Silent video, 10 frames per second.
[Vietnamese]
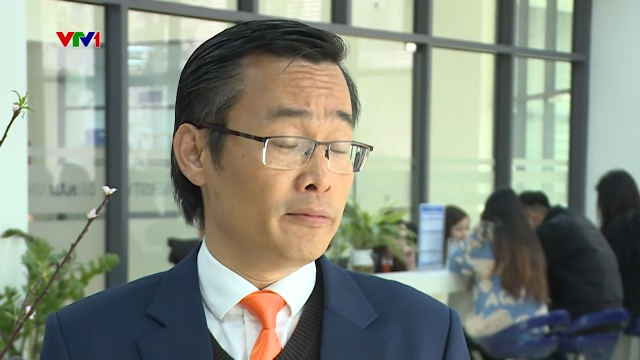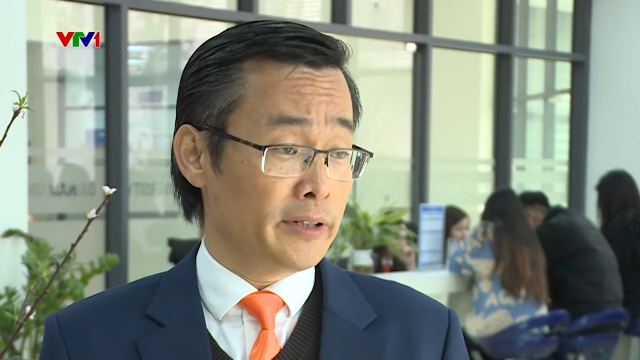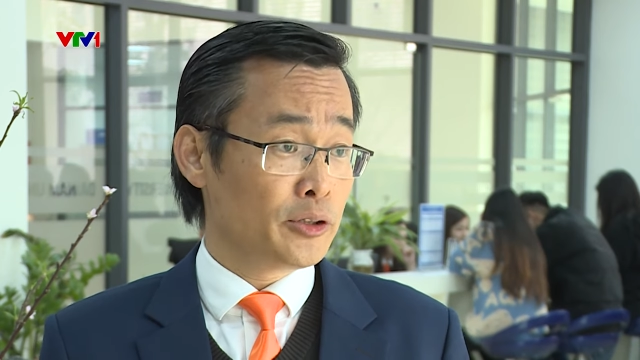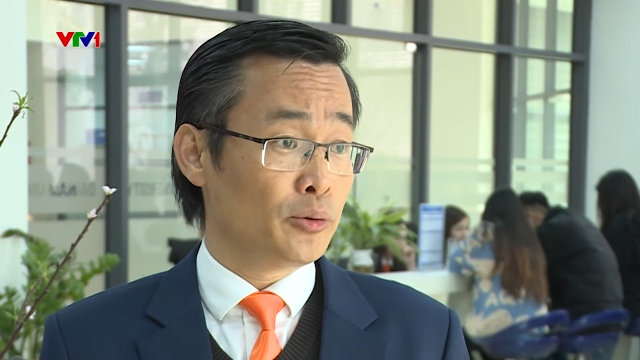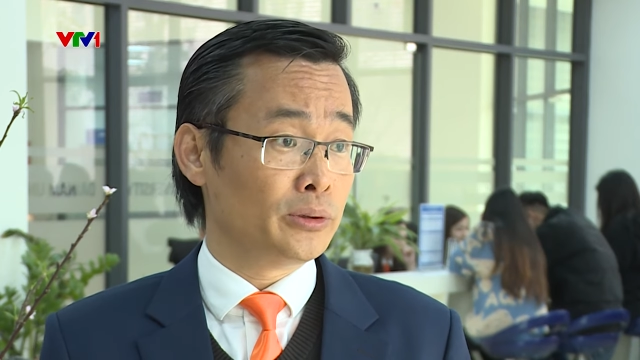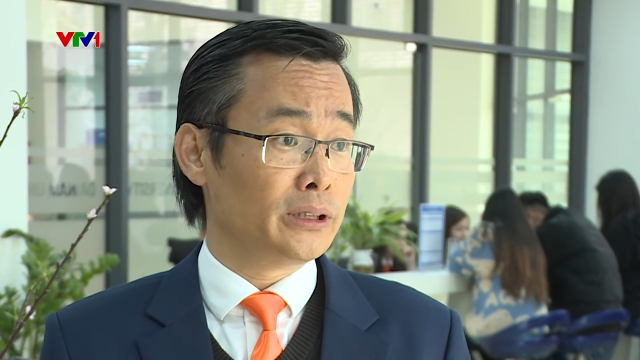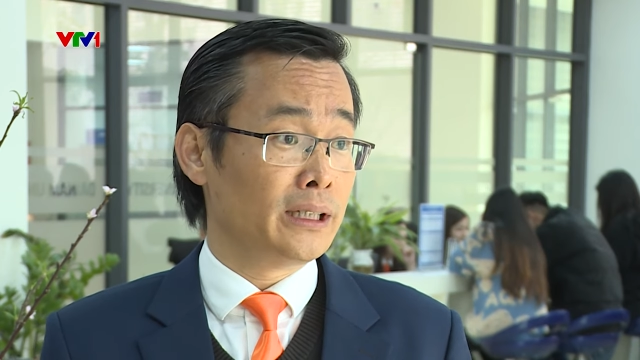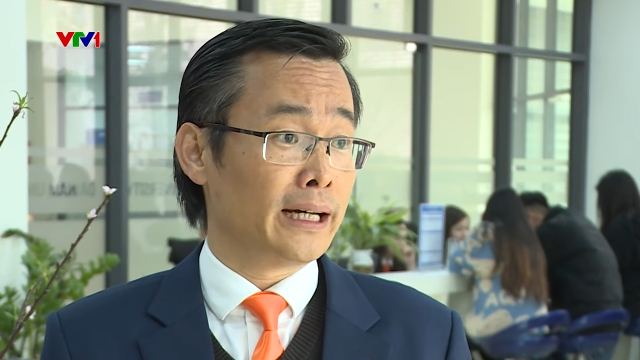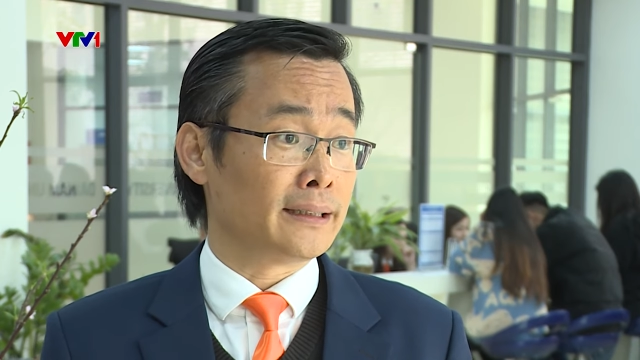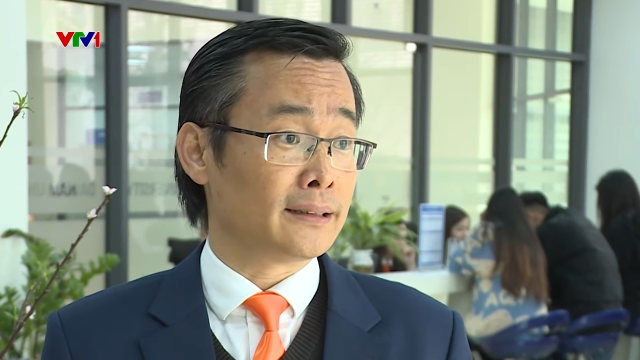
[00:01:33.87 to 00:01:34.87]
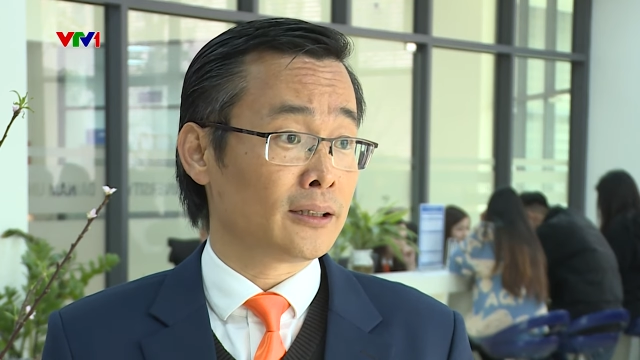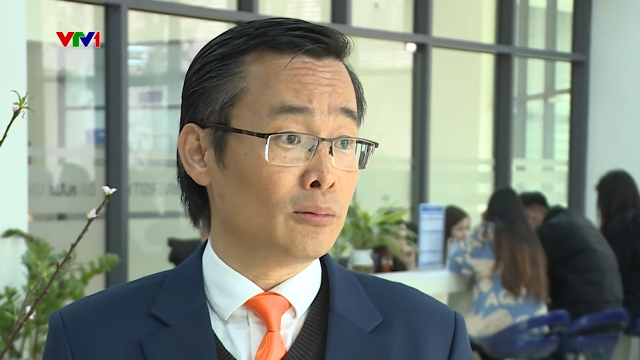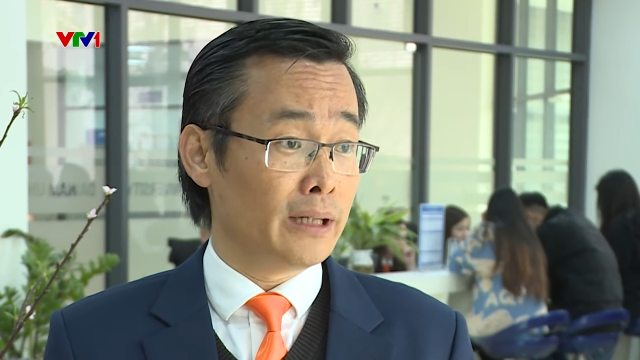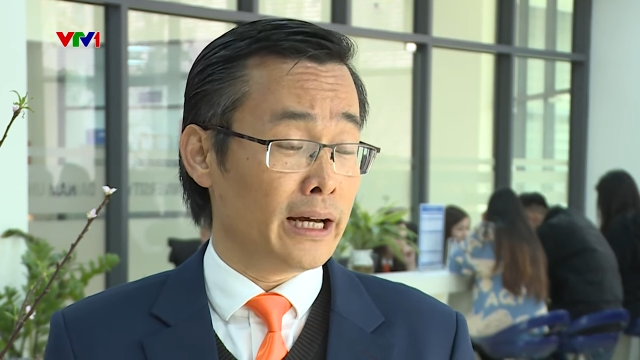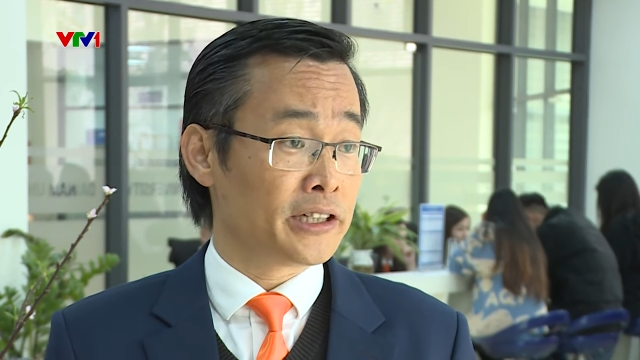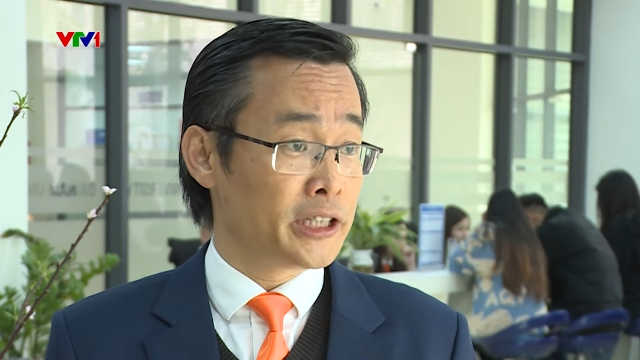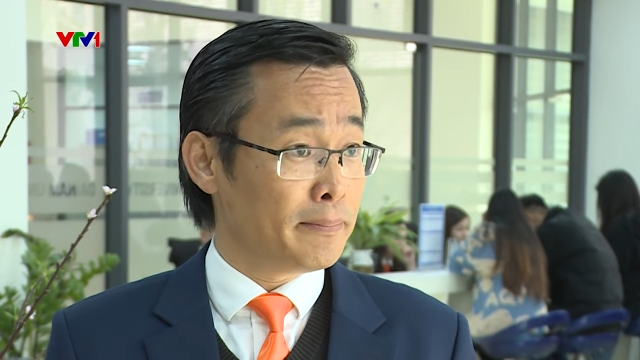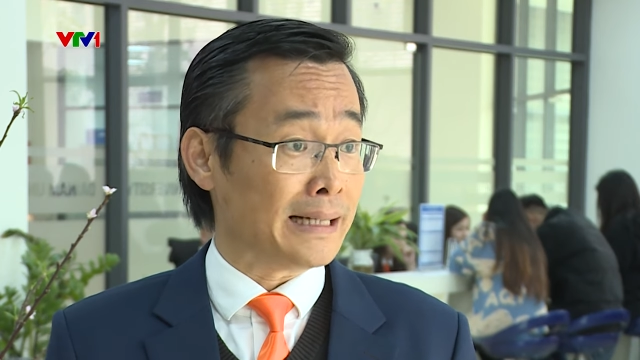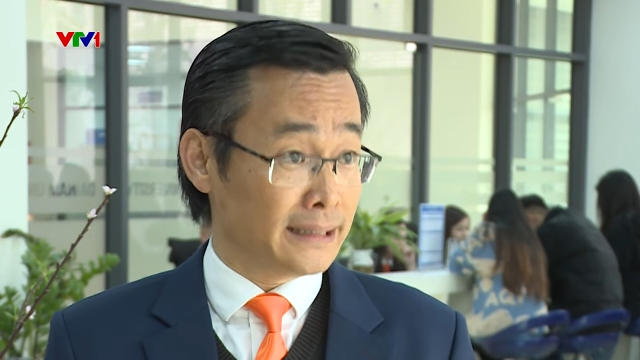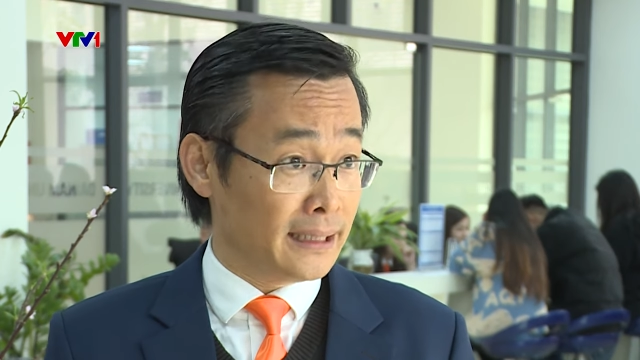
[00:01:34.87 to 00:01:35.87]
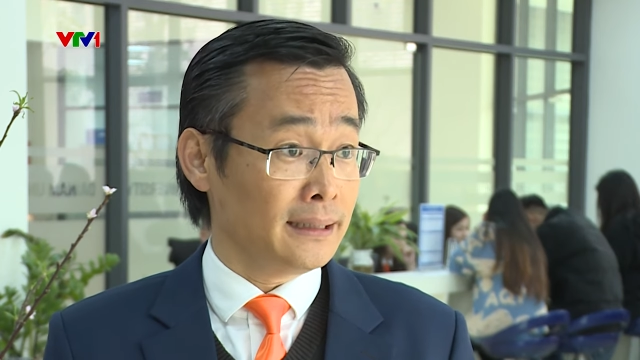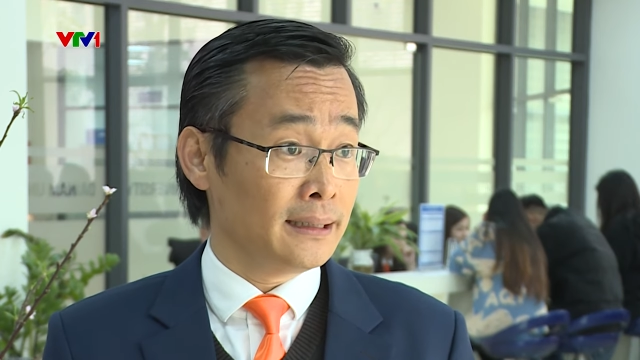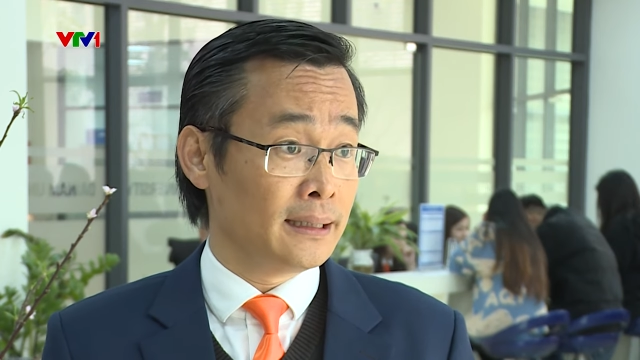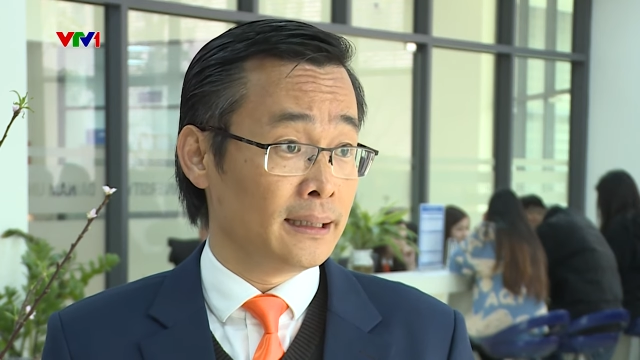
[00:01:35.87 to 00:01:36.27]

Ví dụ như ngành công nghệ chip bán dẫn.